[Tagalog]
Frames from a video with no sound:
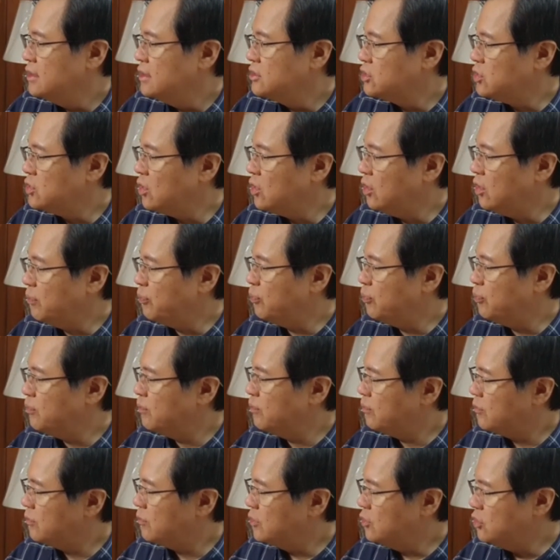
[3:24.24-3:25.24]
So,
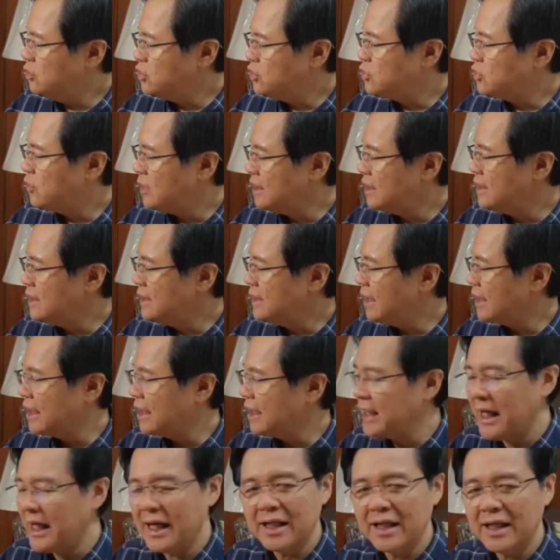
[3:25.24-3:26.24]
usually
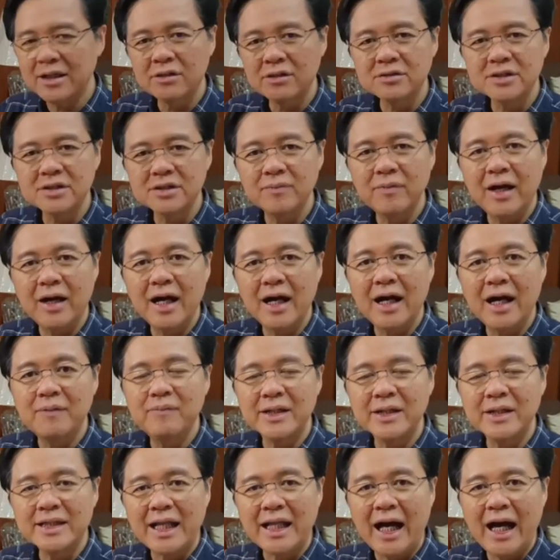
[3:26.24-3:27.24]
nangyayari ito sa mga
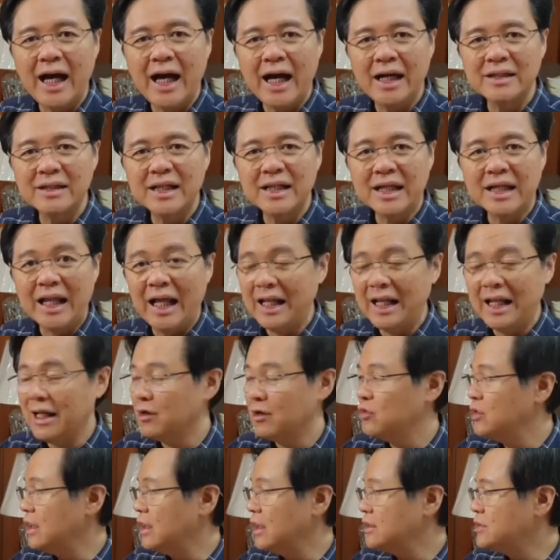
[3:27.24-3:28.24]
kabataan,
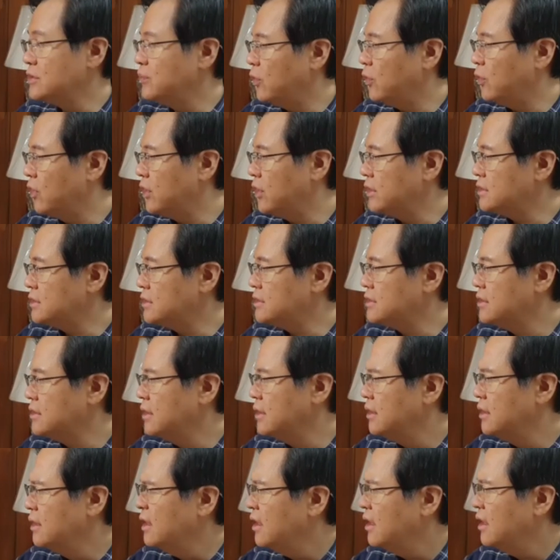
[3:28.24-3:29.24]
naglalaro ng sports.
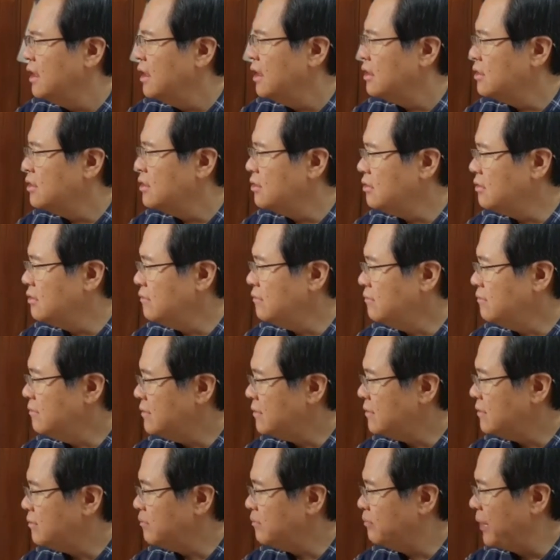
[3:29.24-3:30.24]

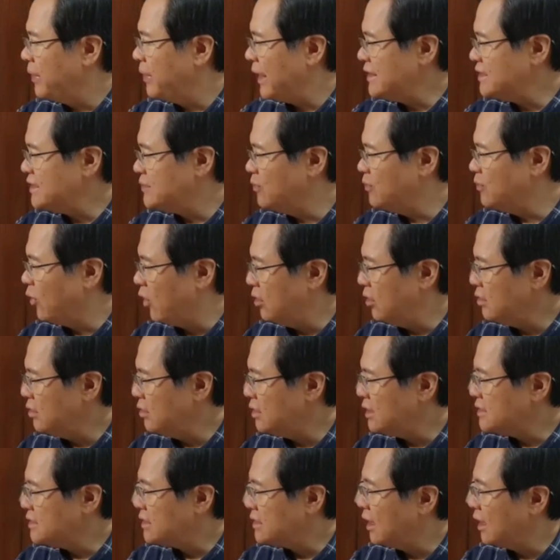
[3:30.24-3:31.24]
Yung
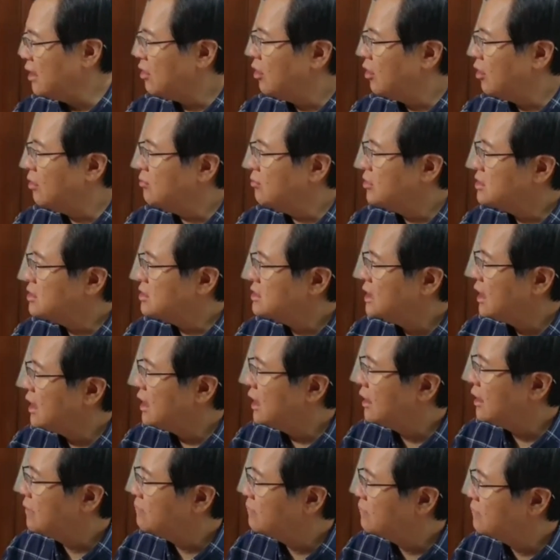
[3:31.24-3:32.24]
baseball, isang common siya.
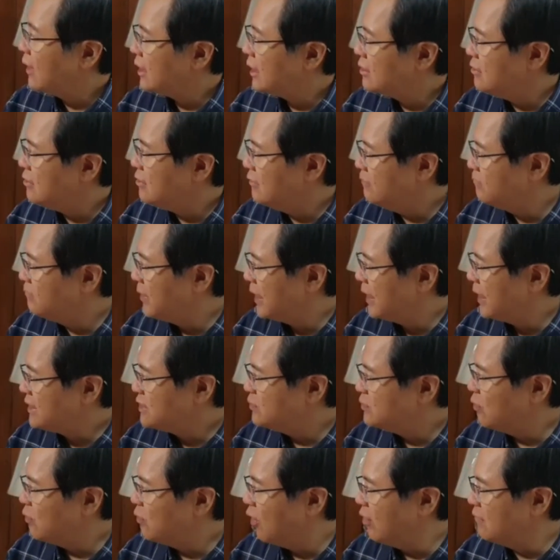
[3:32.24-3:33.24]
Pag yung
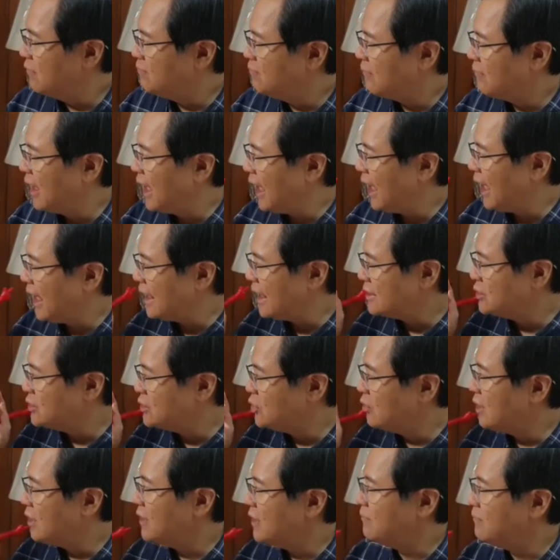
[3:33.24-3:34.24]
baseball,
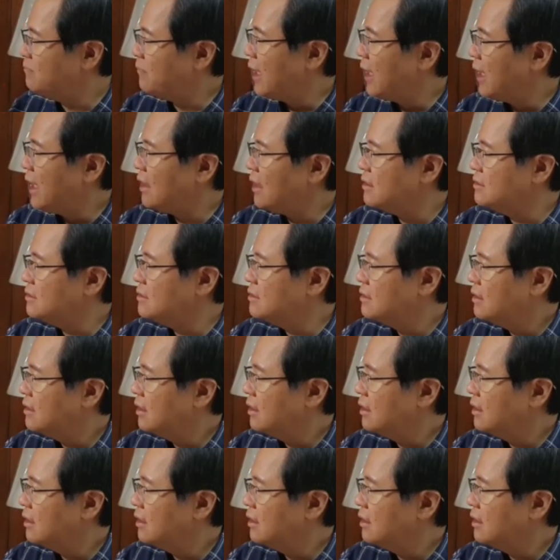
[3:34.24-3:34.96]
malakas yung impact.